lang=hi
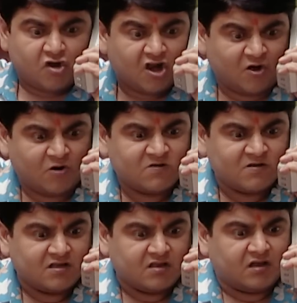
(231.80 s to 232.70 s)
हेलो
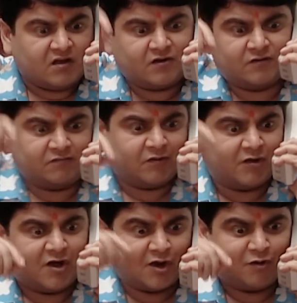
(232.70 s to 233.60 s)

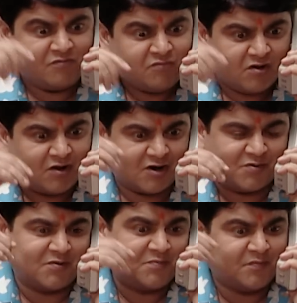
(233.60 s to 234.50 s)

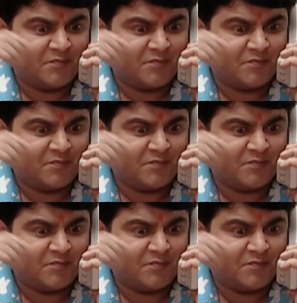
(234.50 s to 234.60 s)
हेलो